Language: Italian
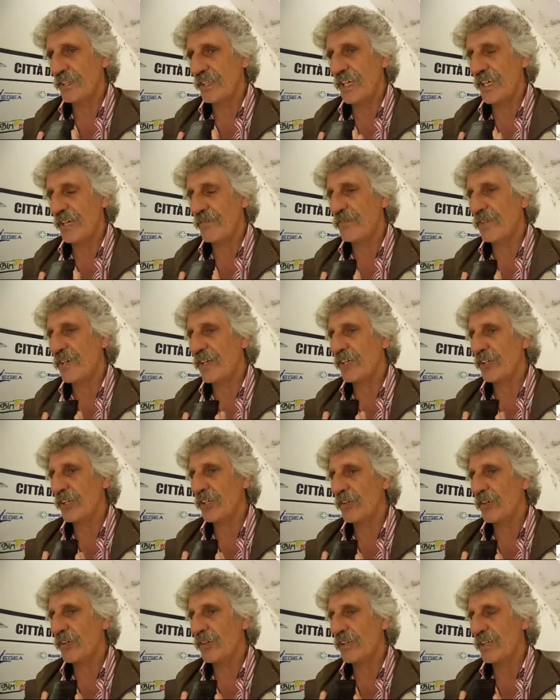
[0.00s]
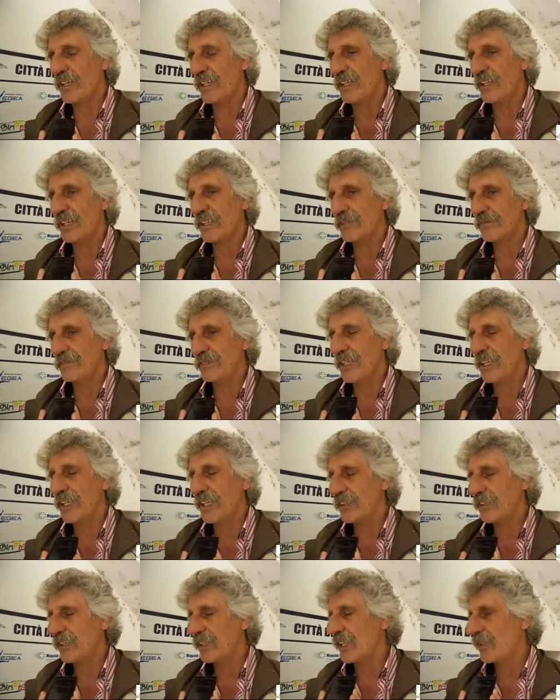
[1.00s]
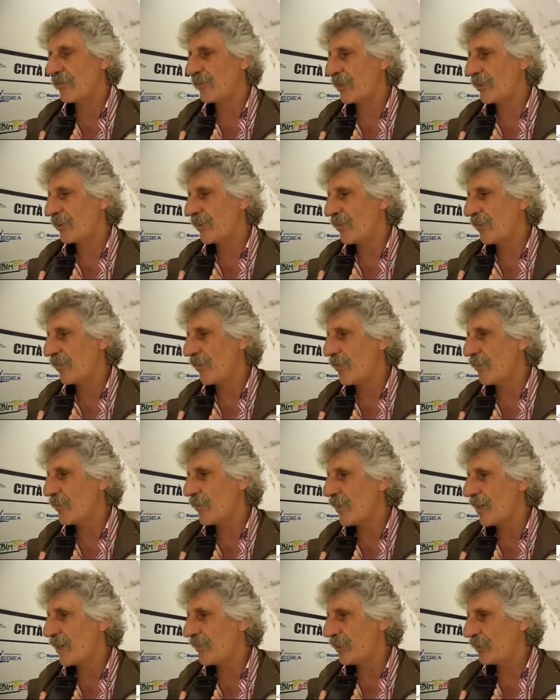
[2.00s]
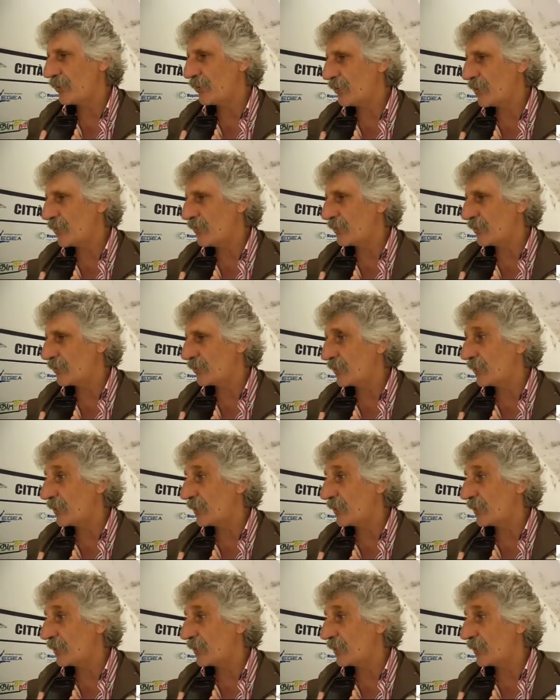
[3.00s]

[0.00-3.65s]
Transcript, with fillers: è vero che nell'arco del campionato non avevamo mai vinto un confronto